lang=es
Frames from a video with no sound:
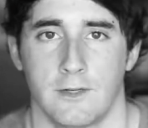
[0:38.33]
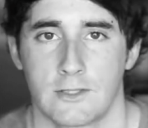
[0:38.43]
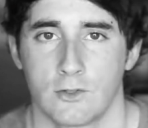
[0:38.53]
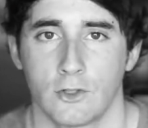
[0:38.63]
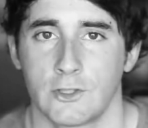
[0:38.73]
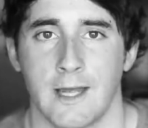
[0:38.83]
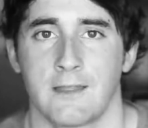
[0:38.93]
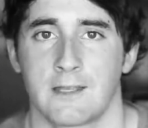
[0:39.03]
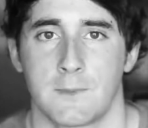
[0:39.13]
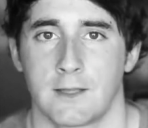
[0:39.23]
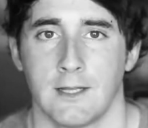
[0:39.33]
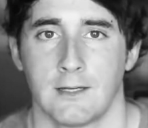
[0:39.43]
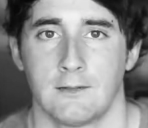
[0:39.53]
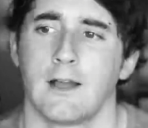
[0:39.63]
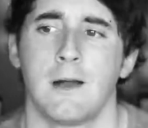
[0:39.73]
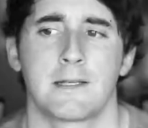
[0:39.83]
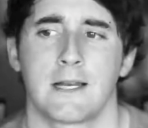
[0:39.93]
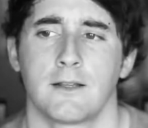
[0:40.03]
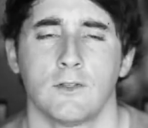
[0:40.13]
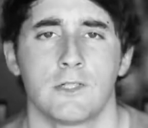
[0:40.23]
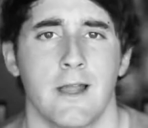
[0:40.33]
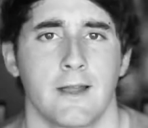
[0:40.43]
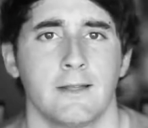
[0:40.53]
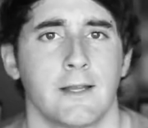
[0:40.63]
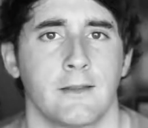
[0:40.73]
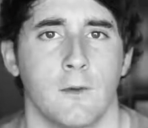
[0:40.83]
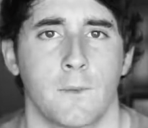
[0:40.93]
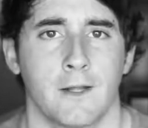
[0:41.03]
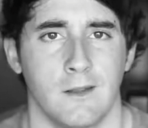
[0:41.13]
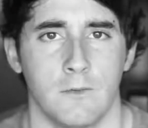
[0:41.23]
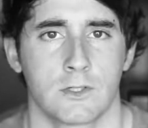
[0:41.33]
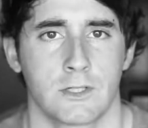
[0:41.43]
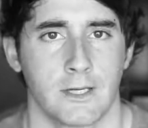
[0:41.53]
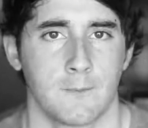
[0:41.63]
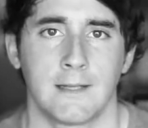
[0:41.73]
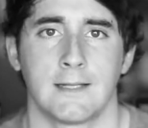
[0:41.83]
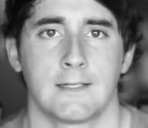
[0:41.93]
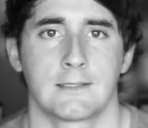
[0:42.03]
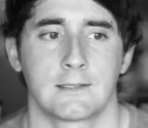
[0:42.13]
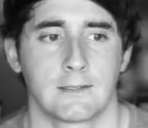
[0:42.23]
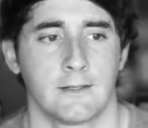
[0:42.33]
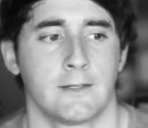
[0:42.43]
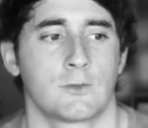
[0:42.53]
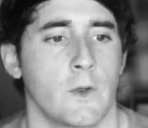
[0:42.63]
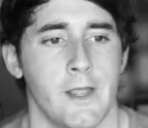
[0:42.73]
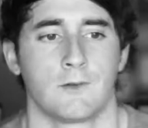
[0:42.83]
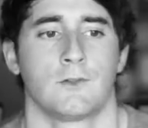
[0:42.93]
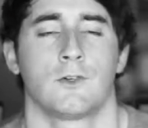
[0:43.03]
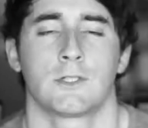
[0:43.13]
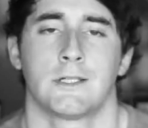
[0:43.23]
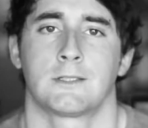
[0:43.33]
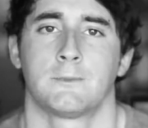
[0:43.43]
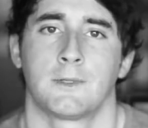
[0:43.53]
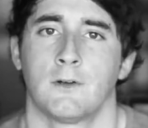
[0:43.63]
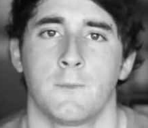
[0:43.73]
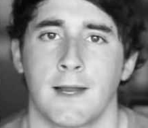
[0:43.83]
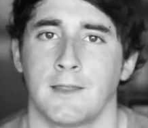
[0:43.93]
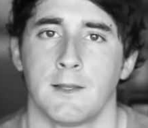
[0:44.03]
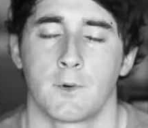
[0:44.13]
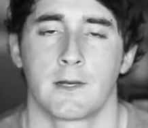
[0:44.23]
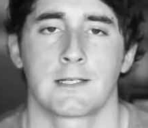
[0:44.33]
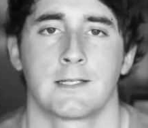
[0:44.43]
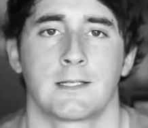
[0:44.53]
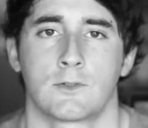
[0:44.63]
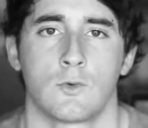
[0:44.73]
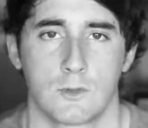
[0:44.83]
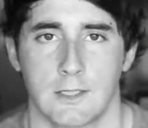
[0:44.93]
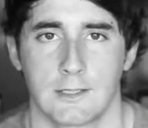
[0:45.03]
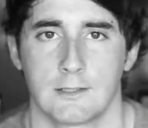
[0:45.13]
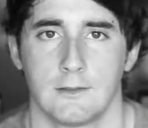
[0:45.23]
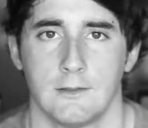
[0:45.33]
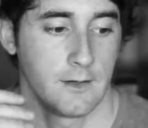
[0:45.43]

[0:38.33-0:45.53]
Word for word: Eso no te hace especial. A pesar de todo, sí que hay gente que tiene objetivos, tiene metas, eh, sueña con cosas, pero no paran de ponerse excusas.